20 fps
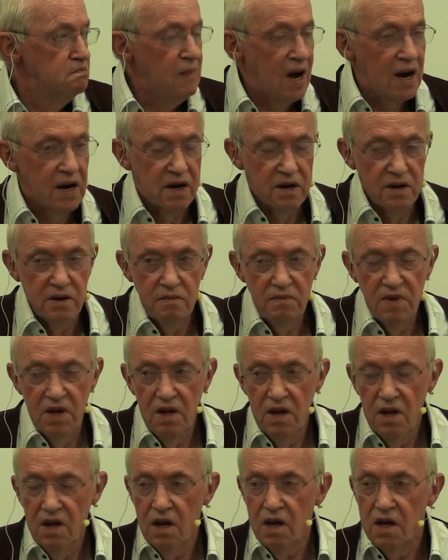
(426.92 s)
mal
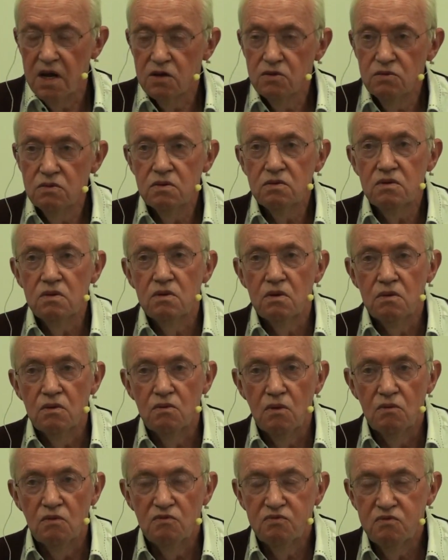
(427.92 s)
Et donc,
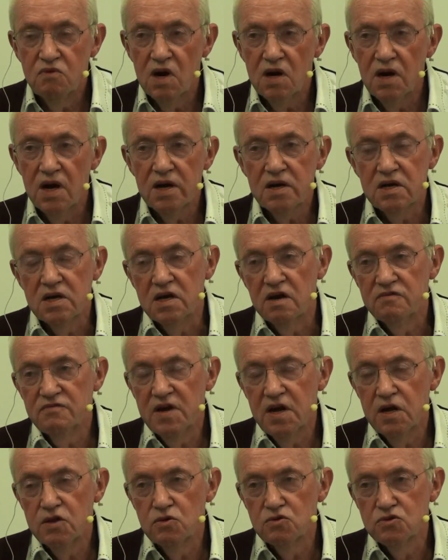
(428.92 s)
on, voit là qu'il y
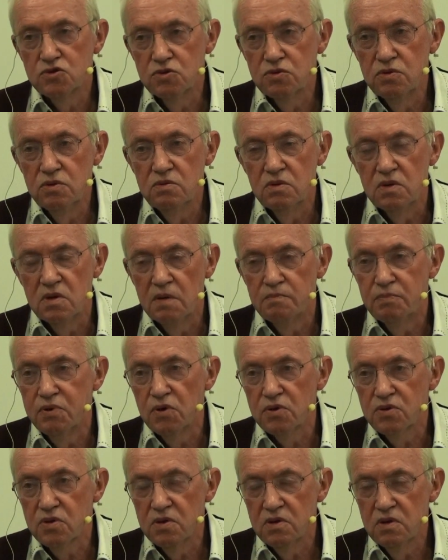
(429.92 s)
avait un enjeu
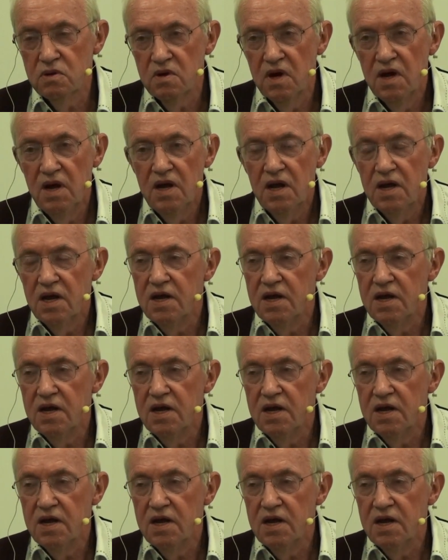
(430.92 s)
important.